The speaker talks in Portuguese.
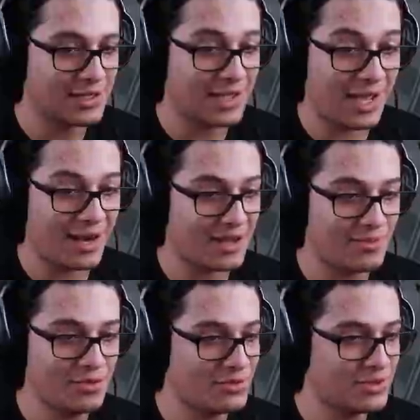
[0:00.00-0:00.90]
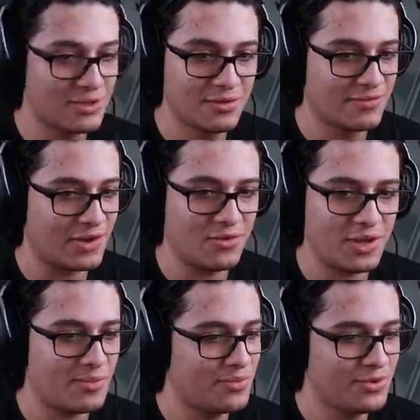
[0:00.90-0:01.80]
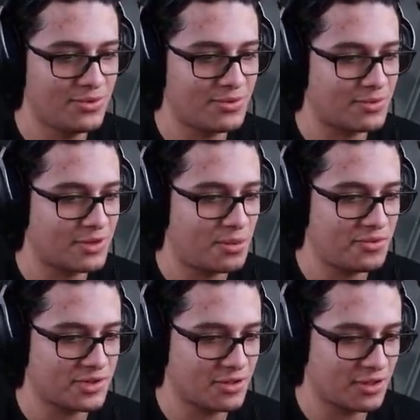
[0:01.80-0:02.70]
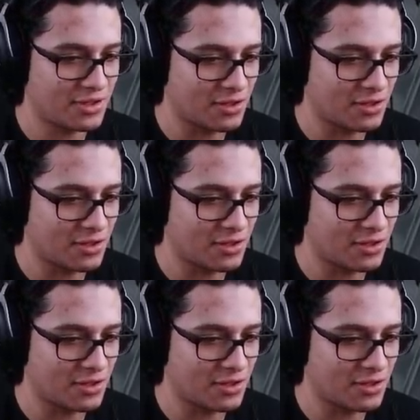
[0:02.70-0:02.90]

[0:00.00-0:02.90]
Caraca, é muito dano, velho. É muito. Vamos ver o dano aqui